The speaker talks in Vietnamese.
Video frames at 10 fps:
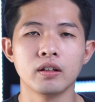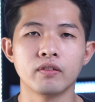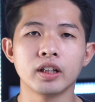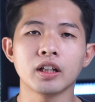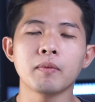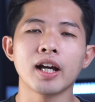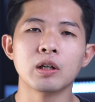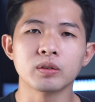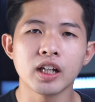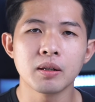Vậy thì thất bại
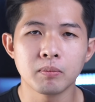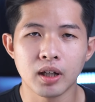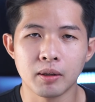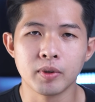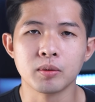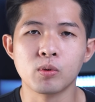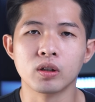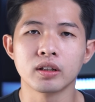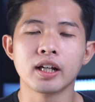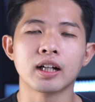đầu tiên mà mình
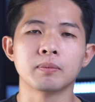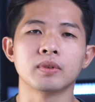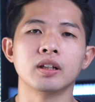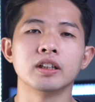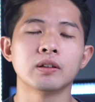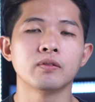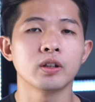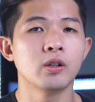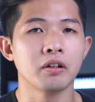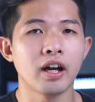muốn đề cập tới trong
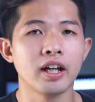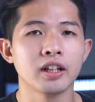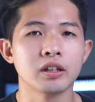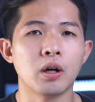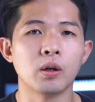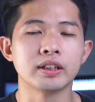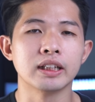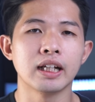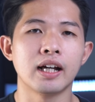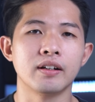video ngày nay đó
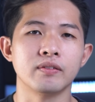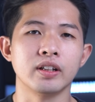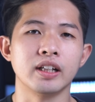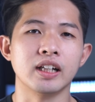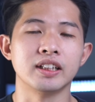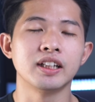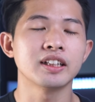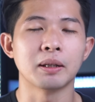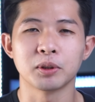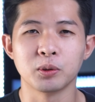chính là về à,
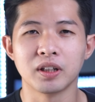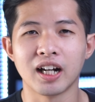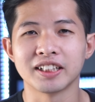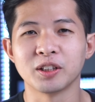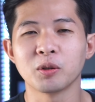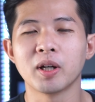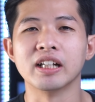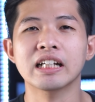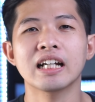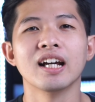chiếc Samsung Galaxy Note
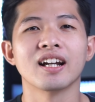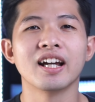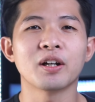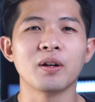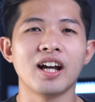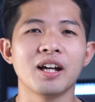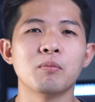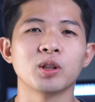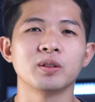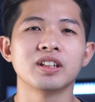7. Đây có lẽ là
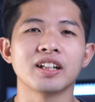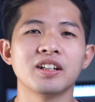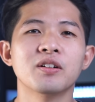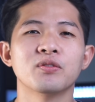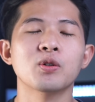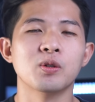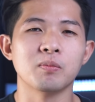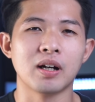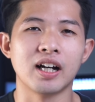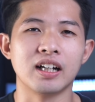một trong những cái thương vụ
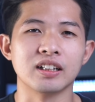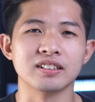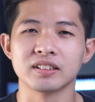mà